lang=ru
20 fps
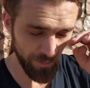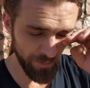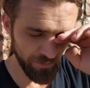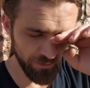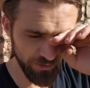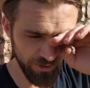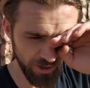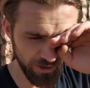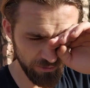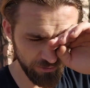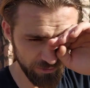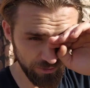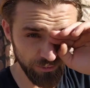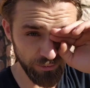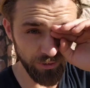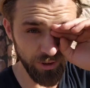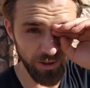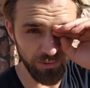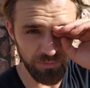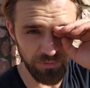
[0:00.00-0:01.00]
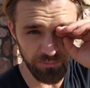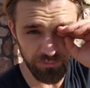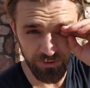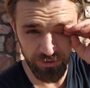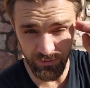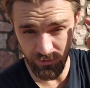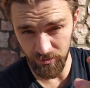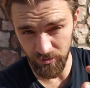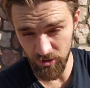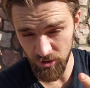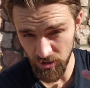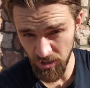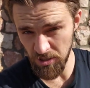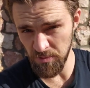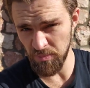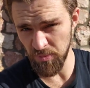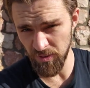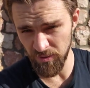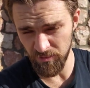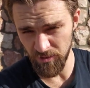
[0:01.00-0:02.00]
Вот так вот, ну, как бы мысли
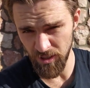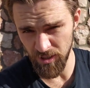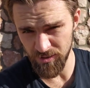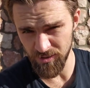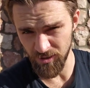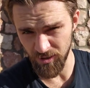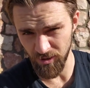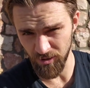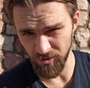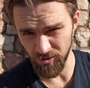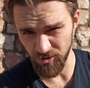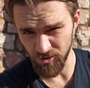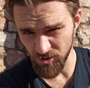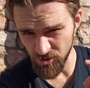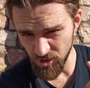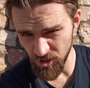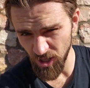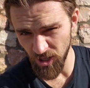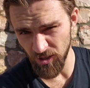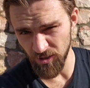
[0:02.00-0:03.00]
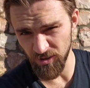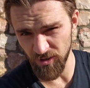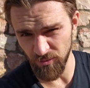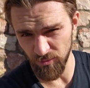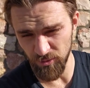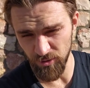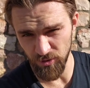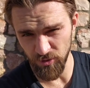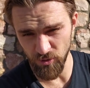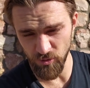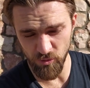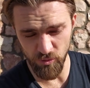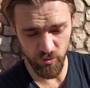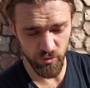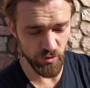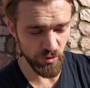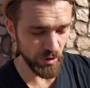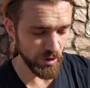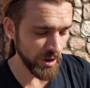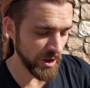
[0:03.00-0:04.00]
начинают появляться, какие-то старые, да, вот этот
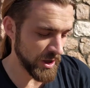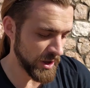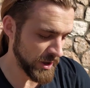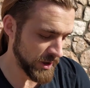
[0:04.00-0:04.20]
жучок.